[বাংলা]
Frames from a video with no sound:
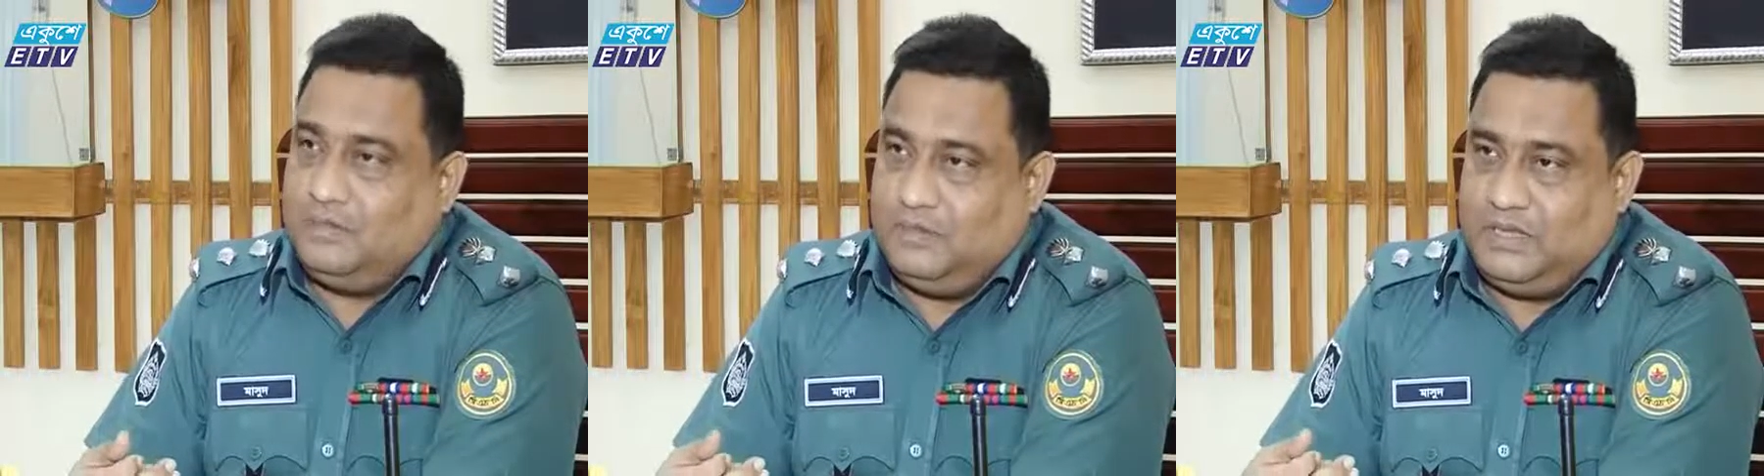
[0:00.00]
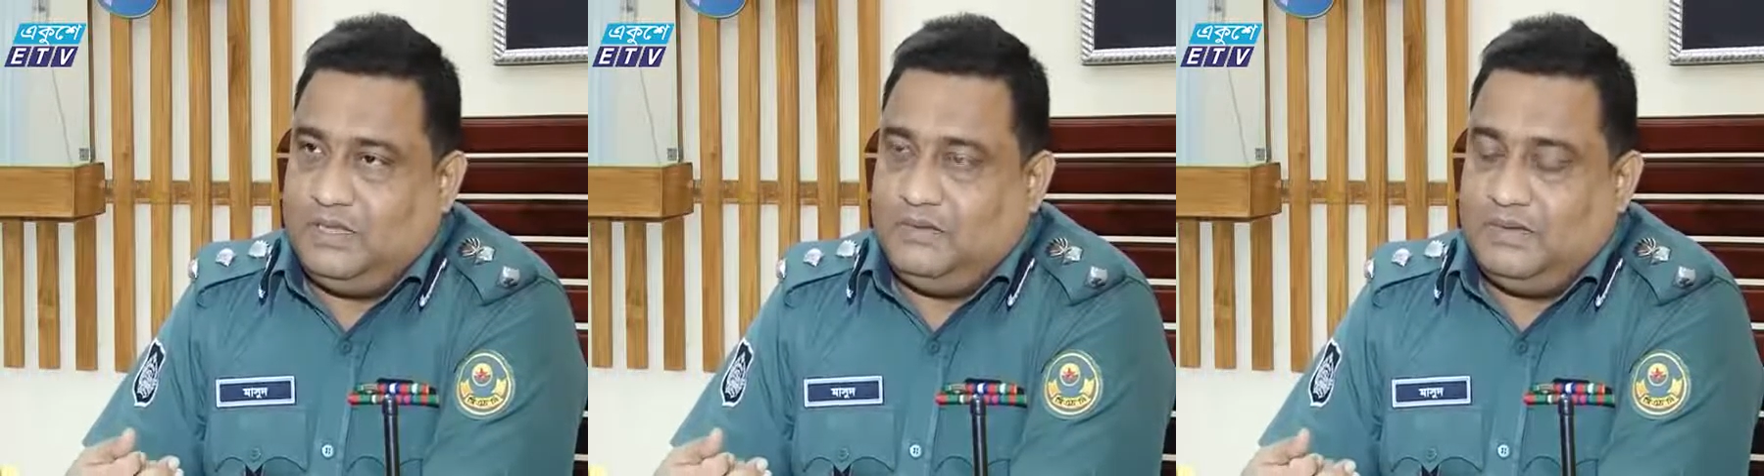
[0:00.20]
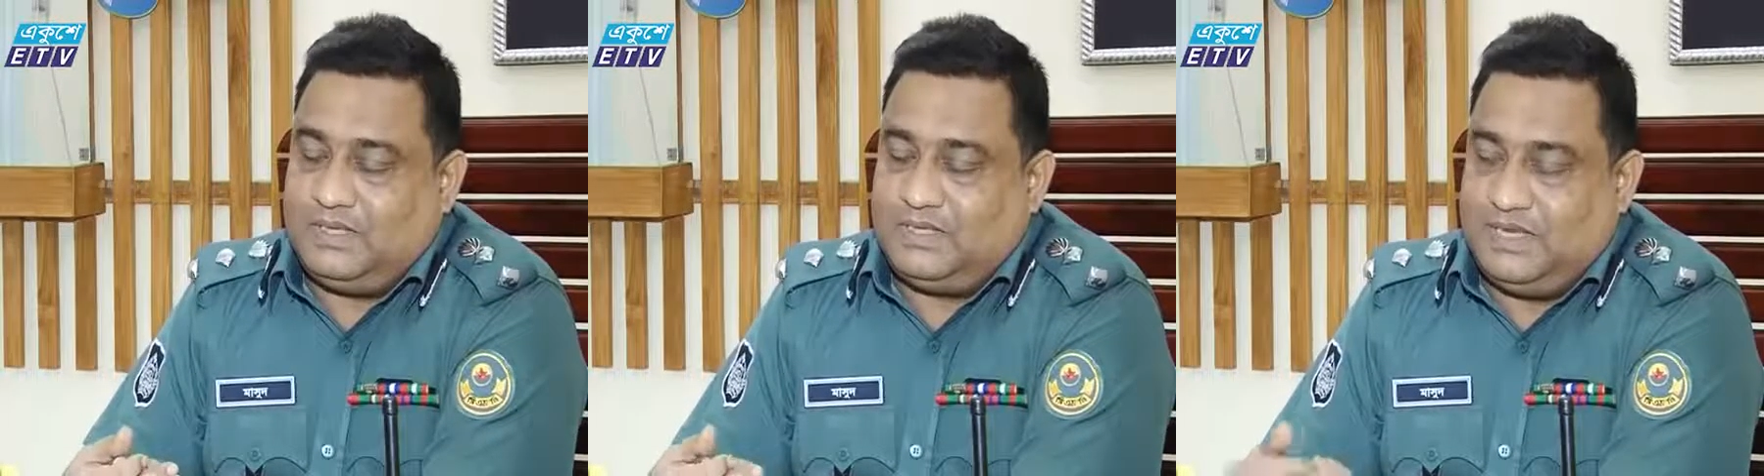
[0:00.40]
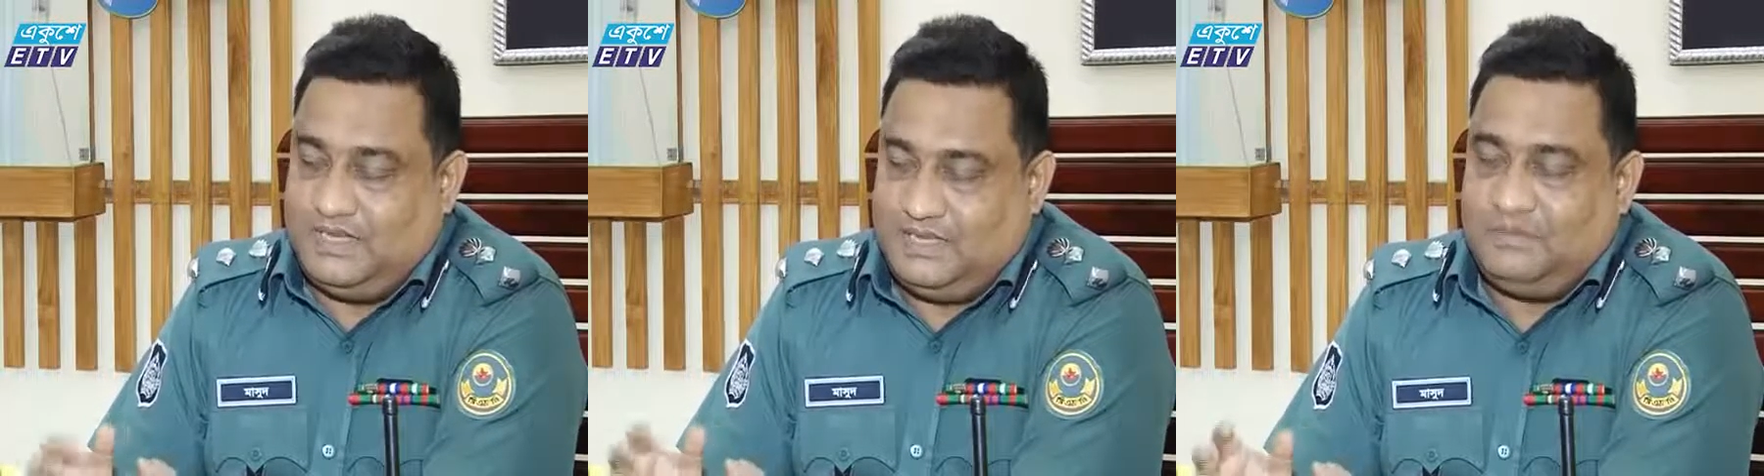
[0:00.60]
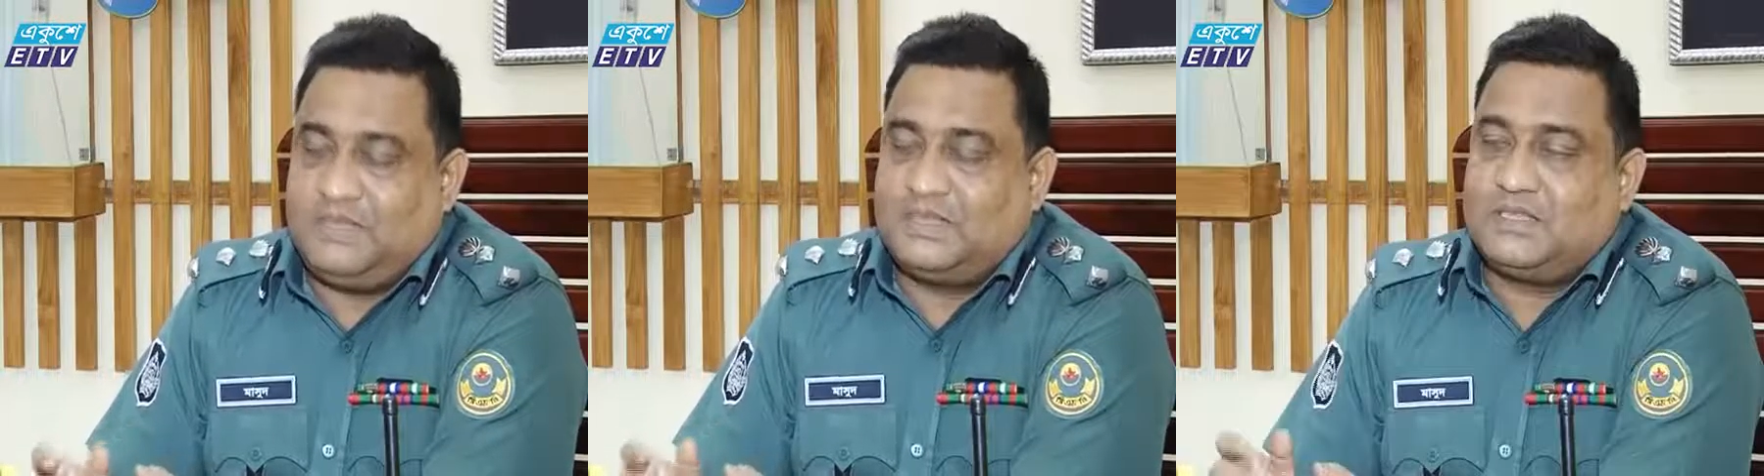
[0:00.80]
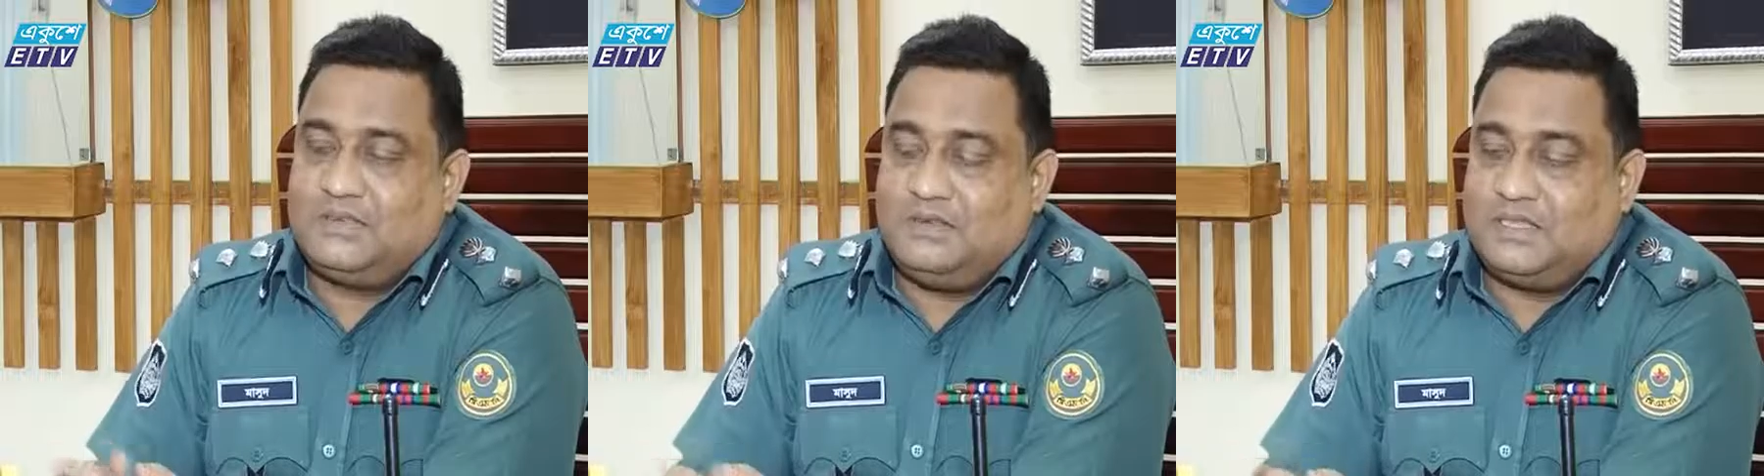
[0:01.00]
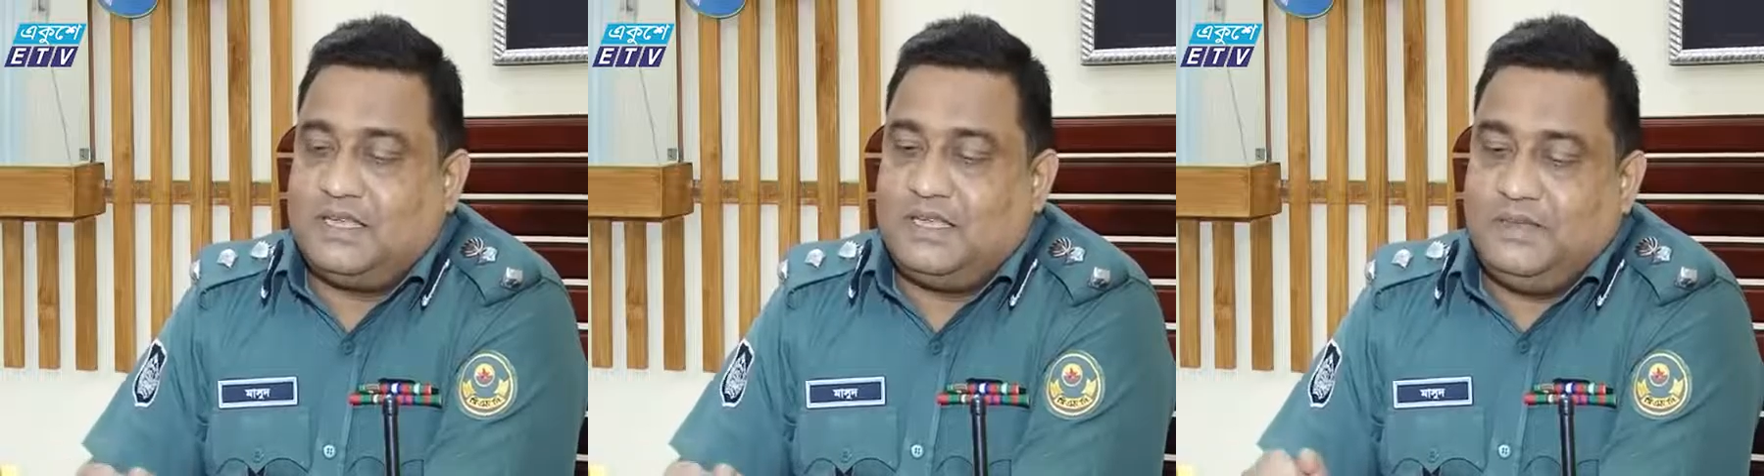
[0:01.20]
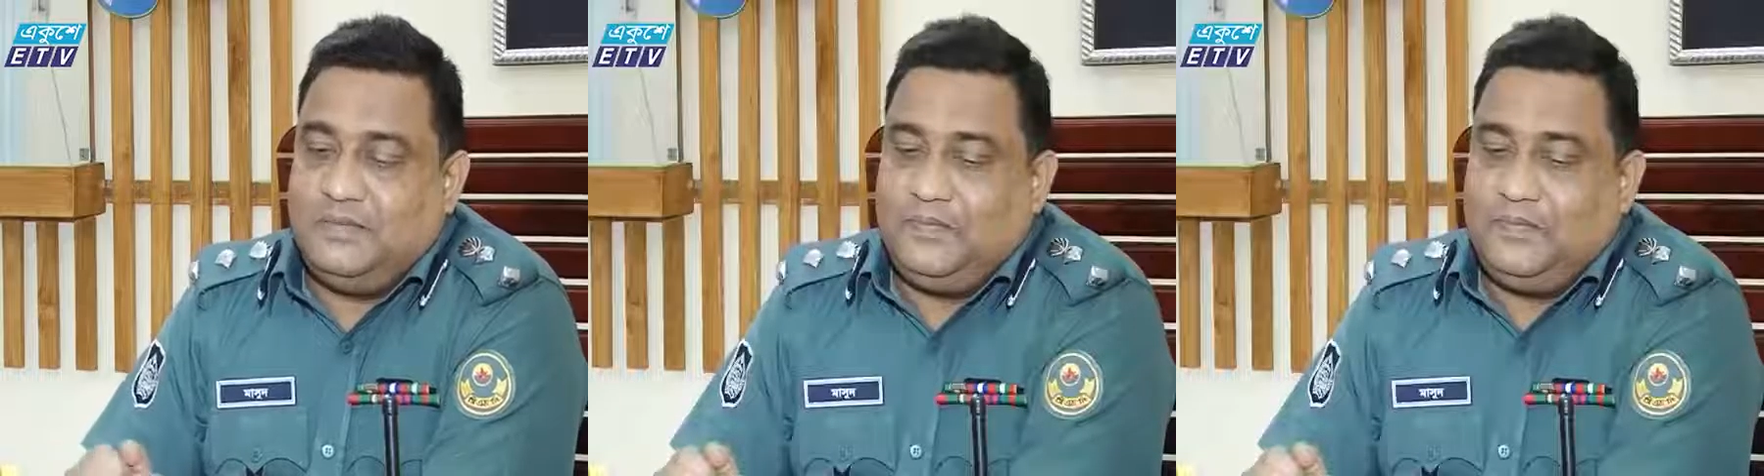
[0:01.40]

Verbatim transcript: বৃদ্ধি পেয়েছে এই যে বাস্তবতা